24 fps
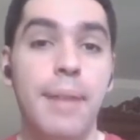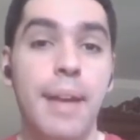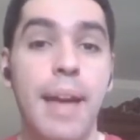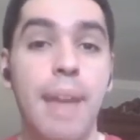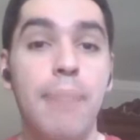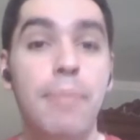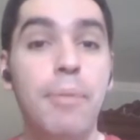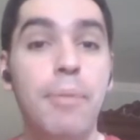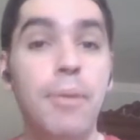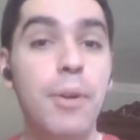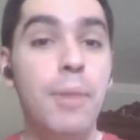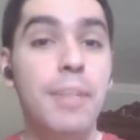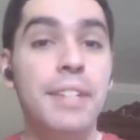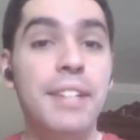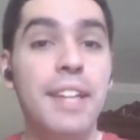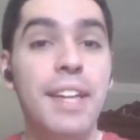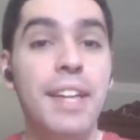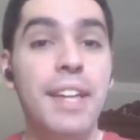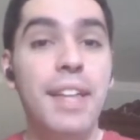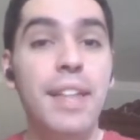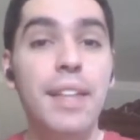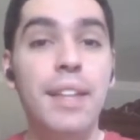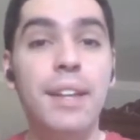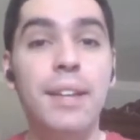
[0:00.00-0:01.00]
Hay poco más que
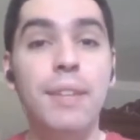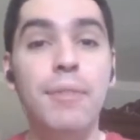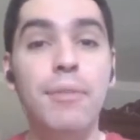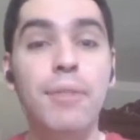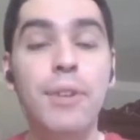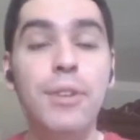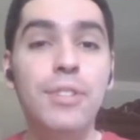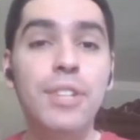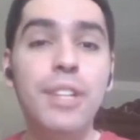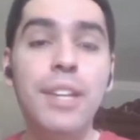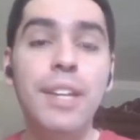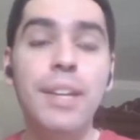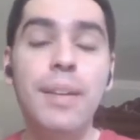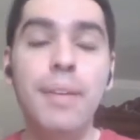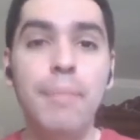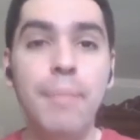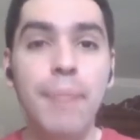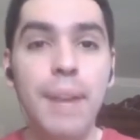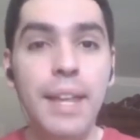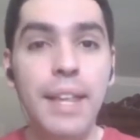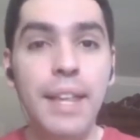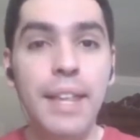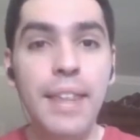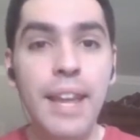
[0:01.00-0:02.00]
decir. Bueno, sí,
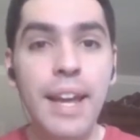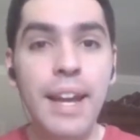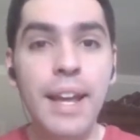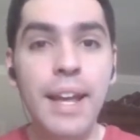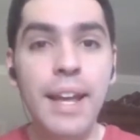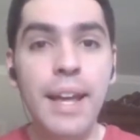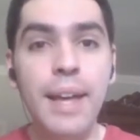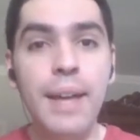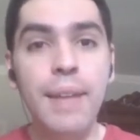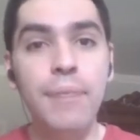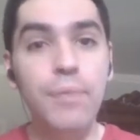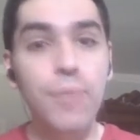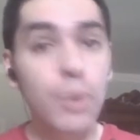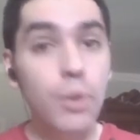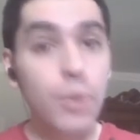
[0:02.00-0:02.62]
mañana